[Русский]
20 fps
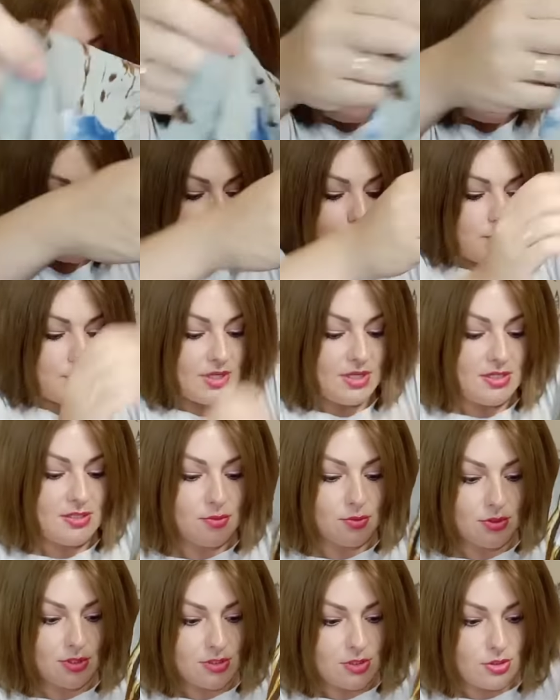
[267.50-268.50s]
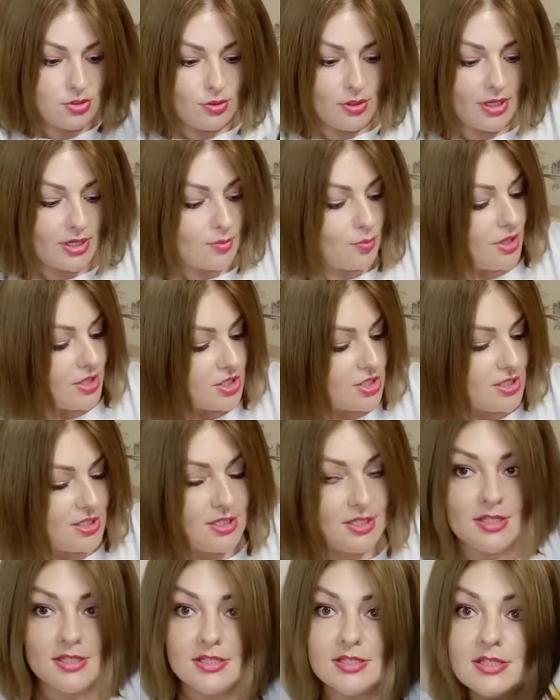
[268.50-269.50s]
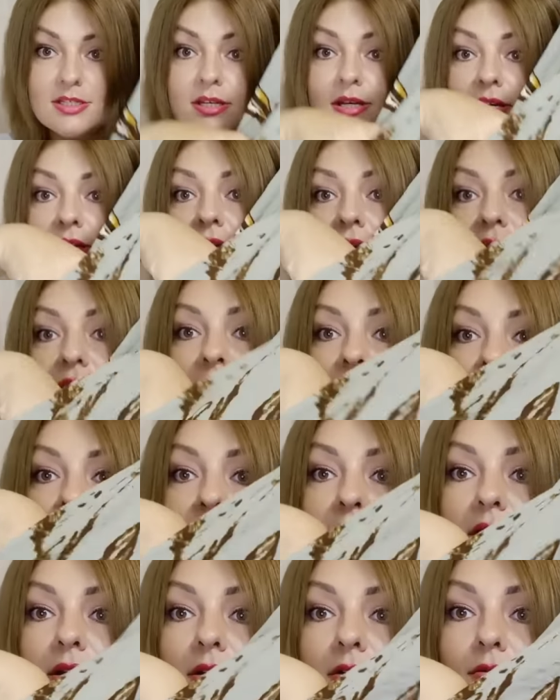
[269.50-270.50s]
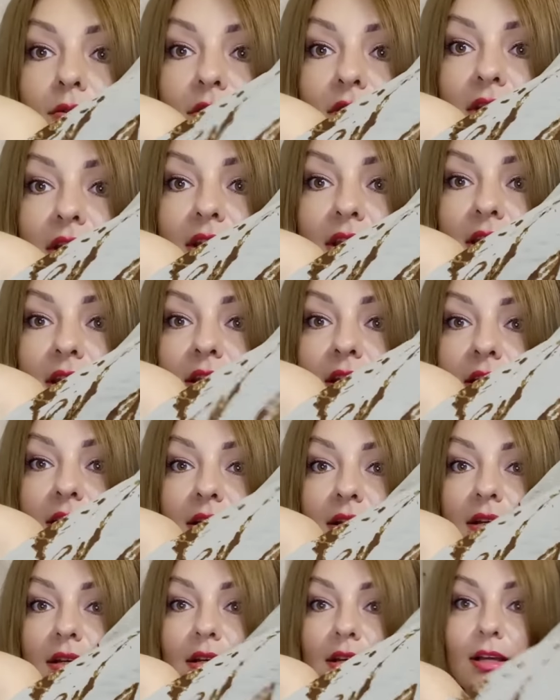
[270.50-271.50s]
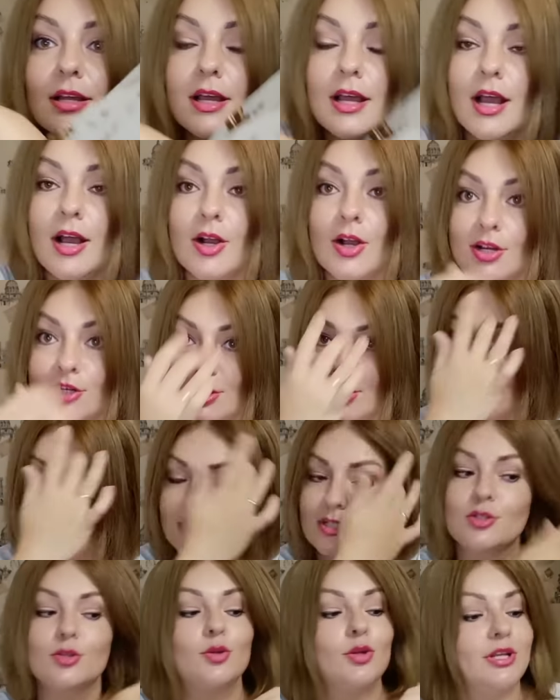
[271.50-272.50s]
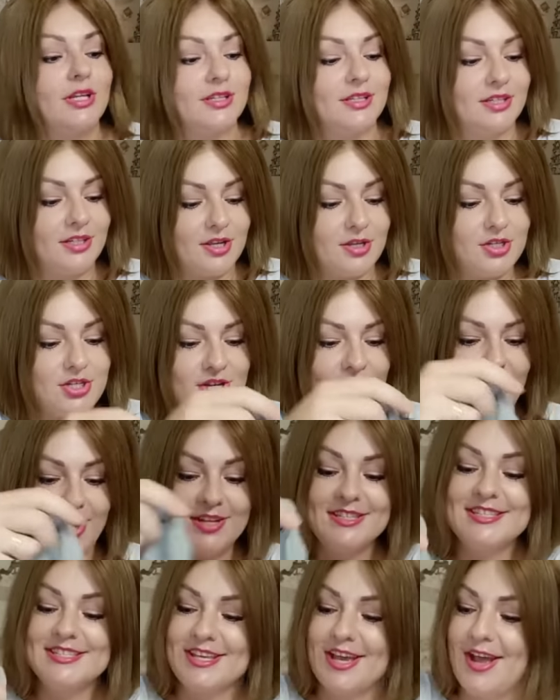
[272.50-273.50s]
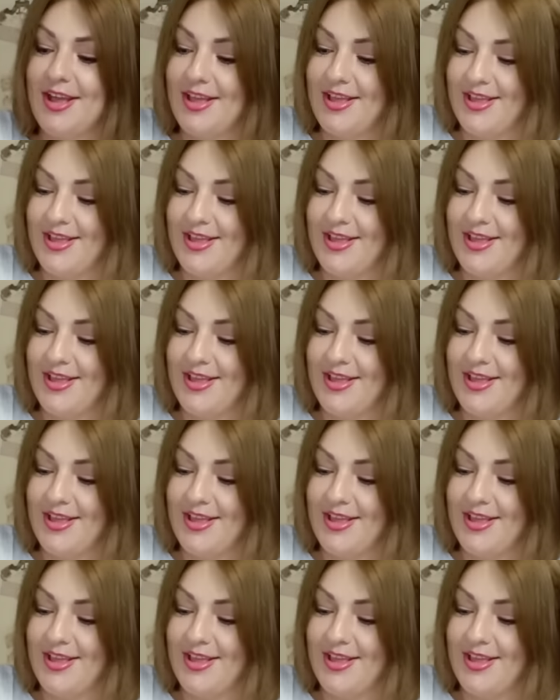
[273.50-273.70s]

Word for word: И спереди у нас еще кармашки есть. Вот такие. Как жалко, что лето кончается.